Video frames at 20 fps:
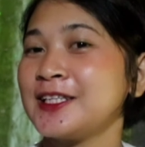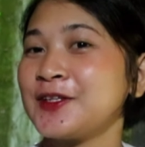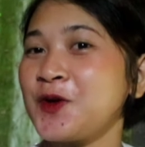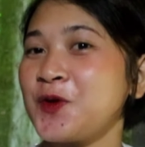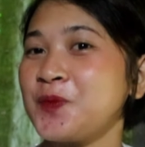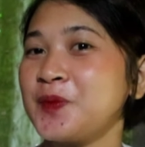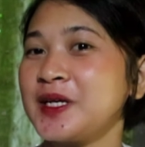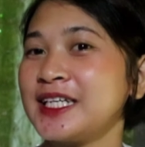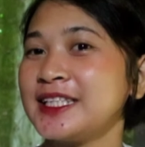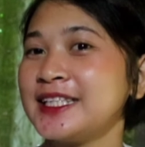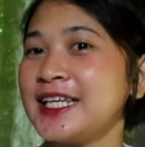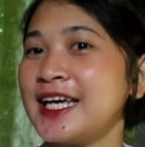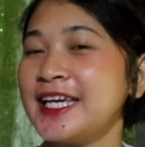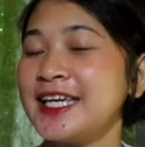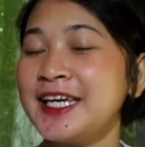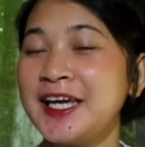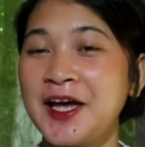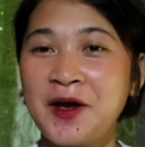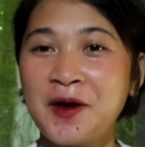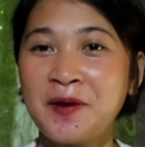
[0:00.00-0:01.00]
ko mga
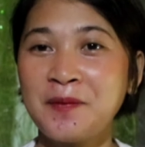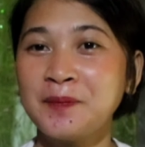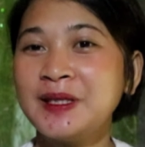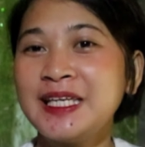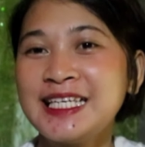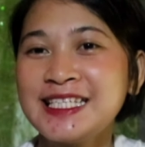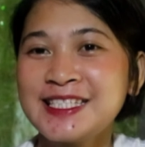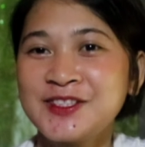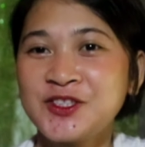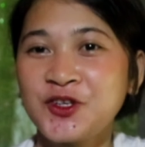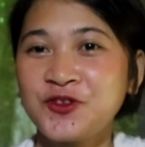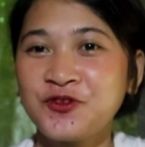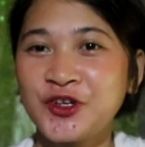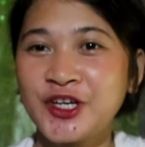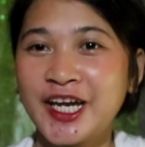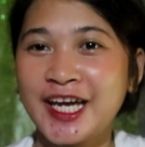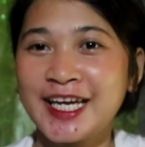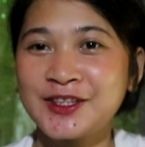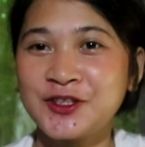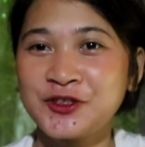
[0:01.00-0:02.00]
day, please don't
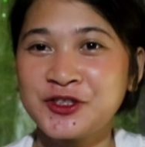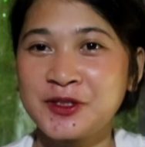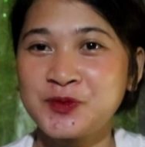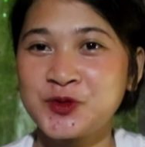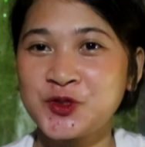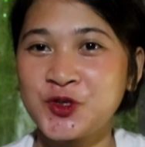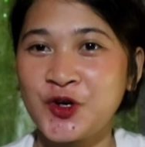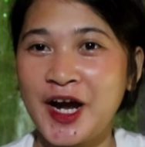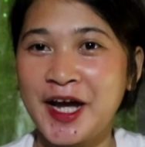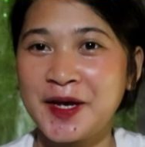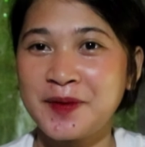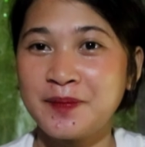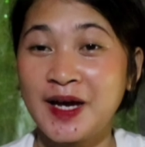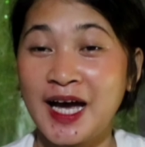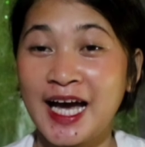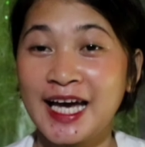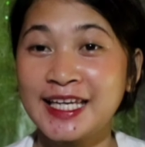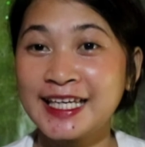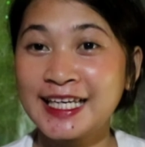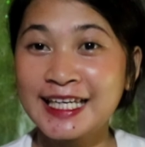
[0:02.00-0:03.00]
forget to subscribe
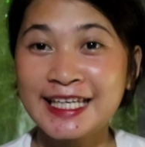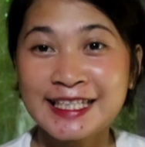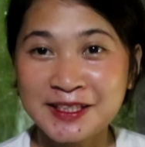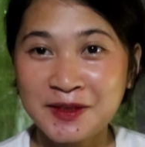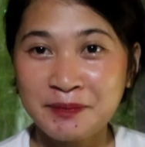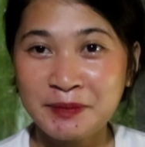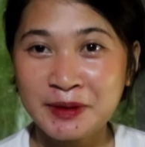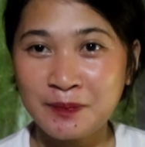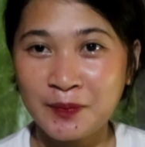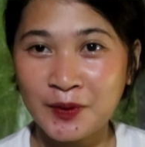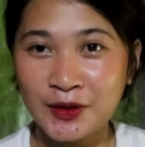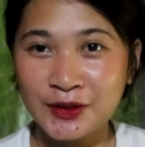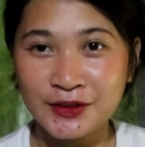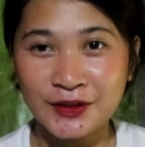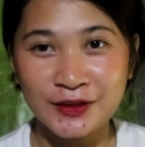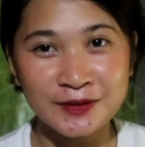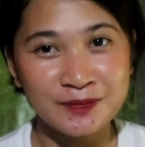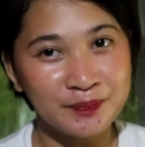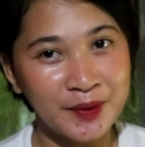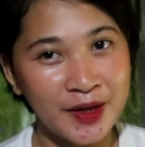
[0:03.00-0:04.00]
and click the bell
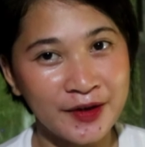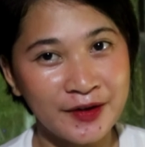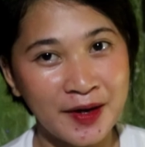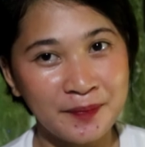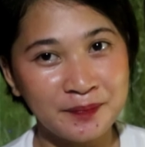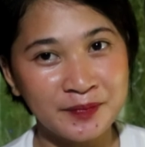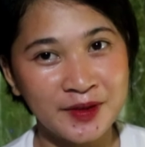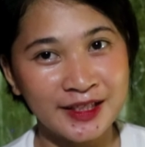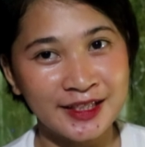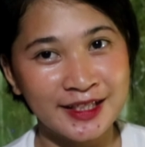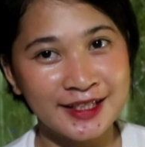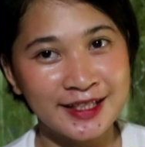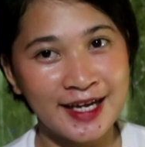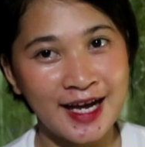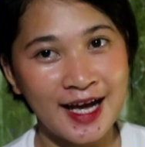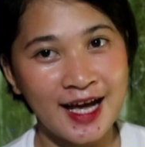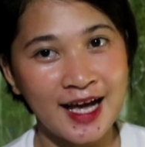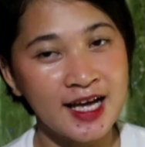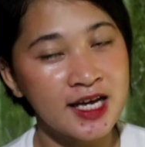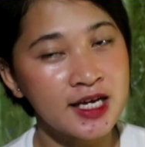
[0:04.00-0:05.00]
button para updated
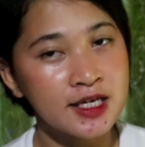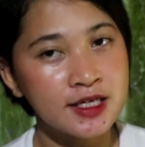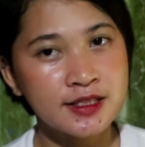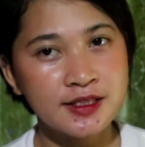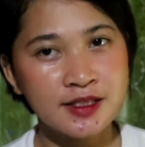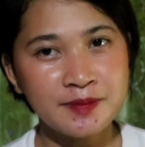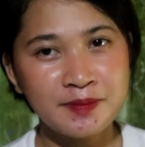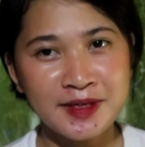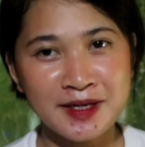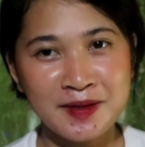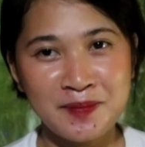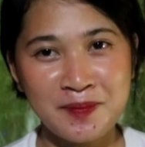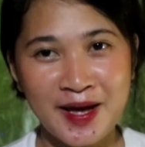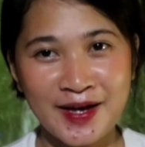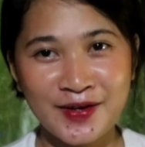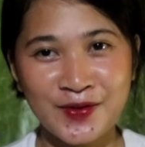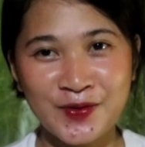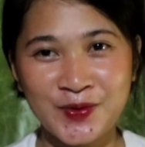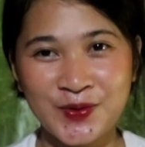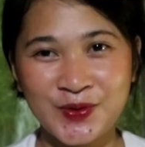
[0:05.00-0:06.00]
ka sa mga
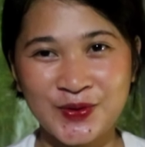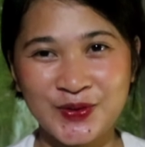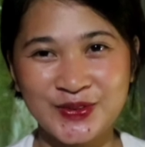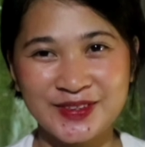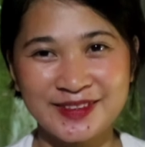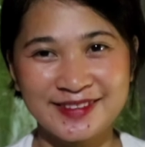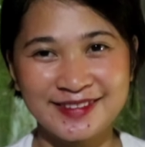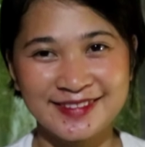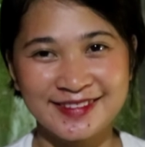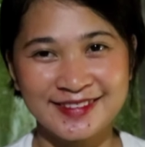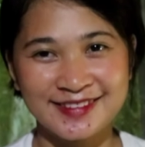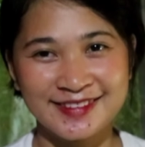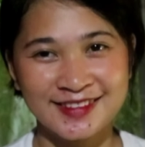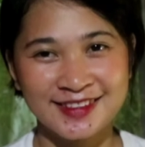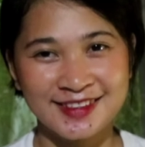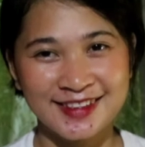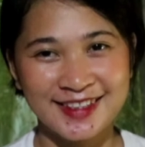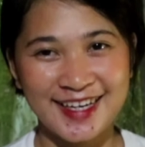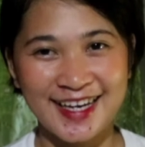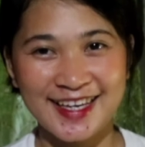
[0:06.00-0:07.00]
bago kong
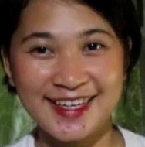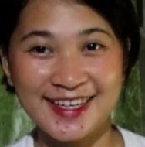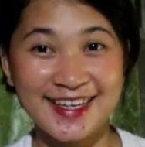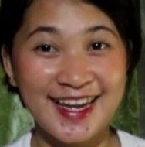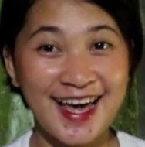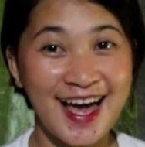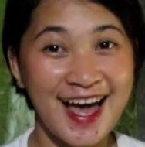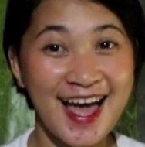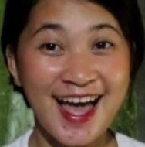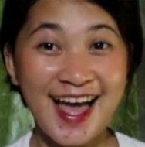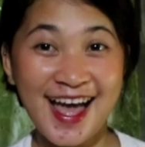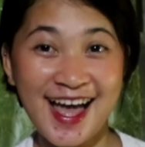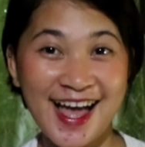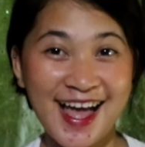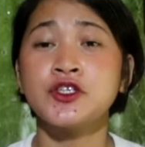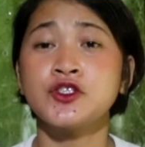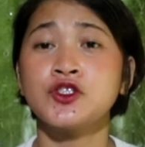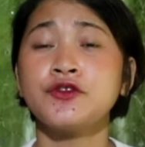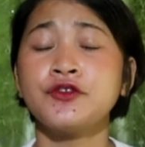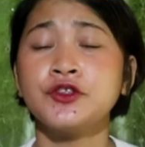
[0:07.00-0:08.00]
gana.
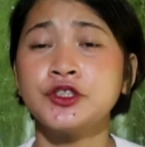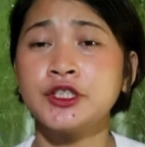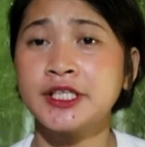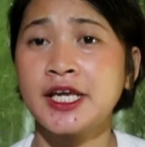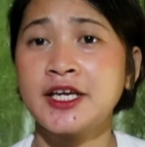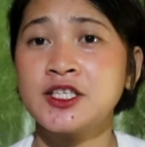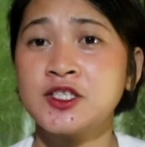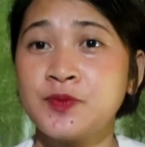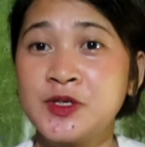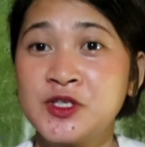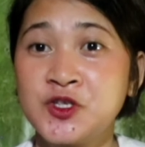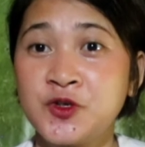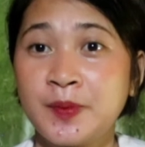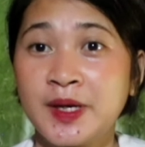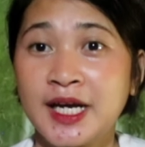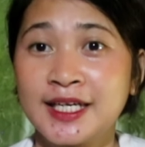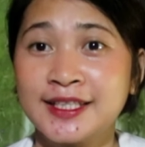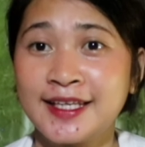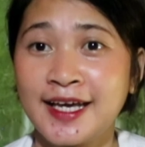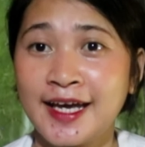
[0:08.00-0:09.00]
So for today's video
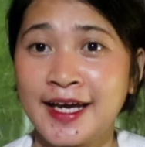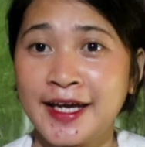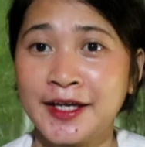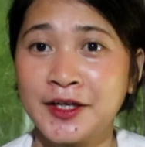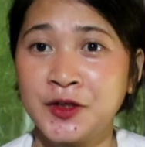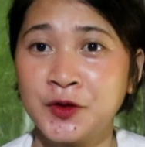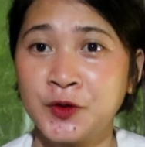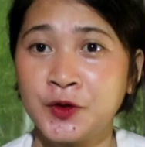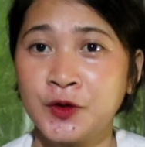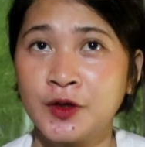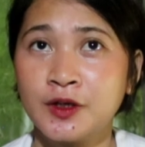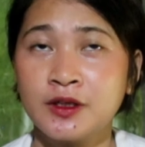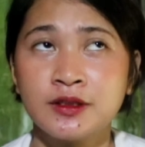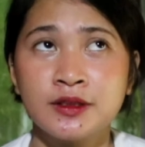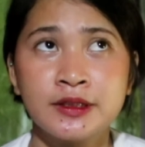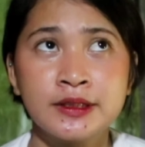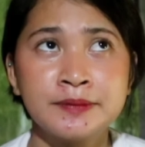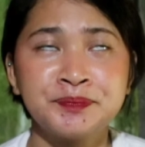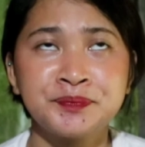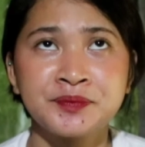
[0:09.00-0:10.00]
mga day, no,
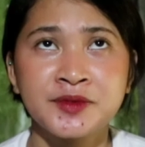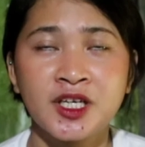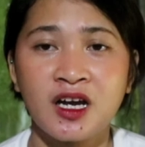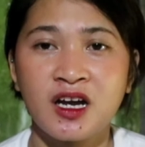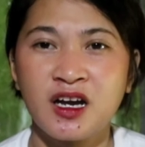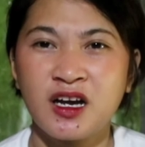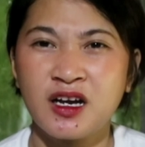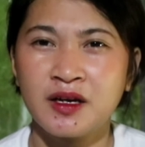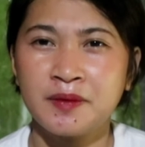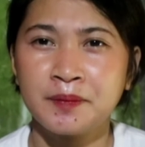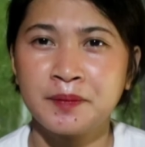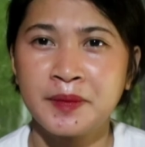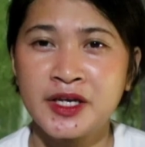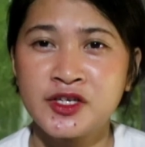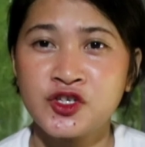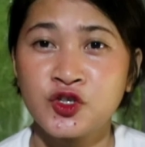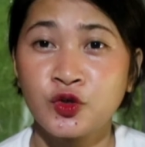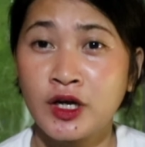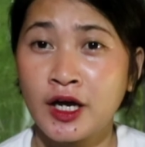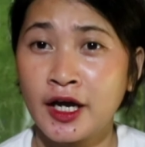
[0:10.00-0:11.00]
um,
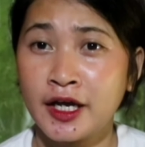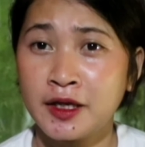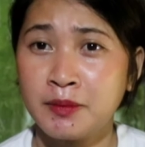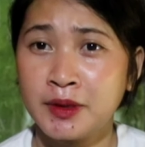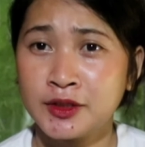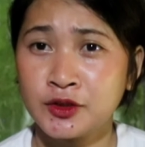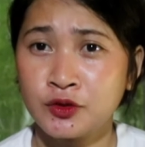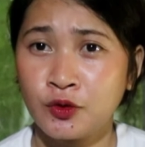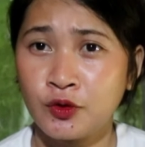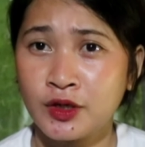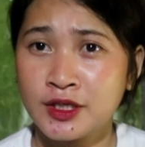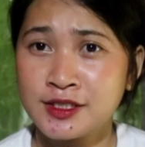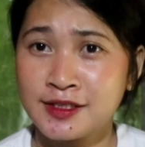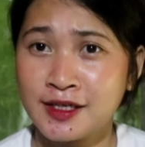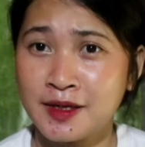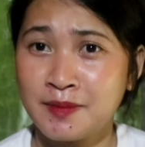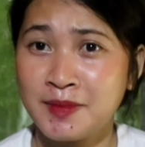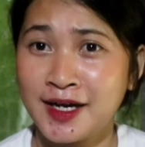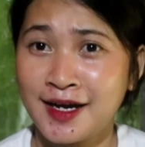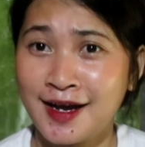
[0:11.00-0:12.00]
medyo kakaiba to kasi
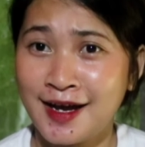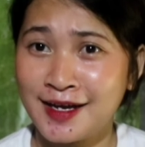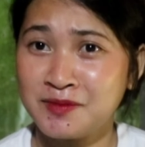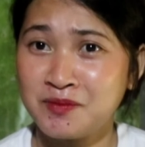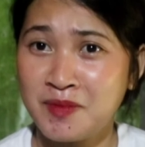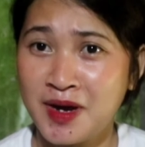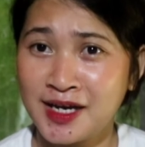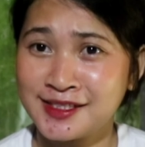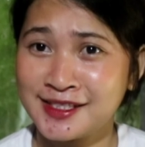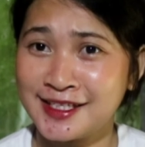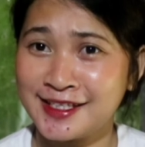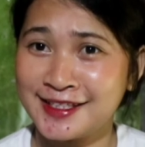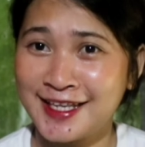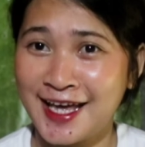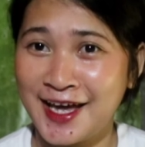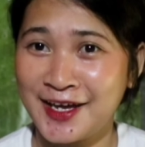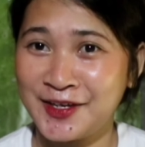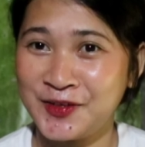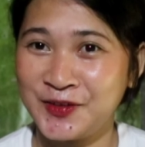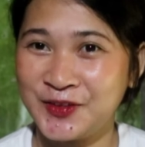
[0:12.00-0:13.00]
mag-unboxing
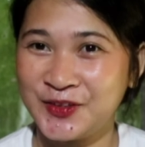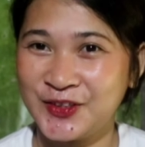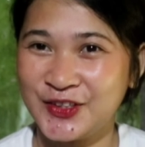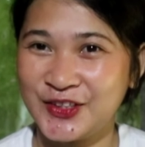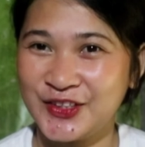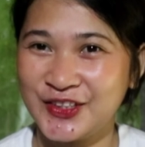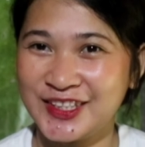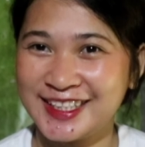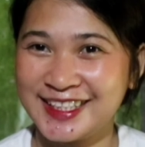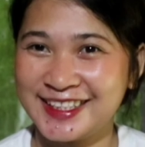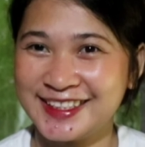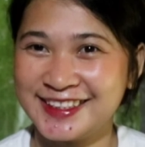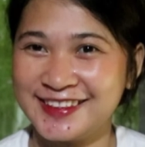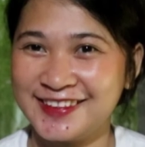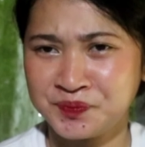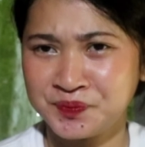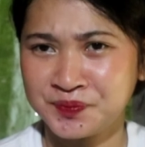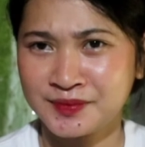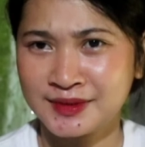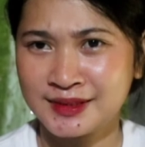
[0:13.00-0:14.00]
tayo.
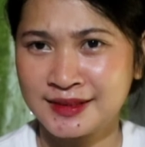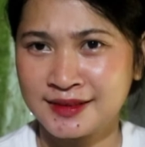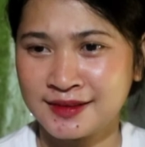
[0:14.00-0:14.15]
Gana.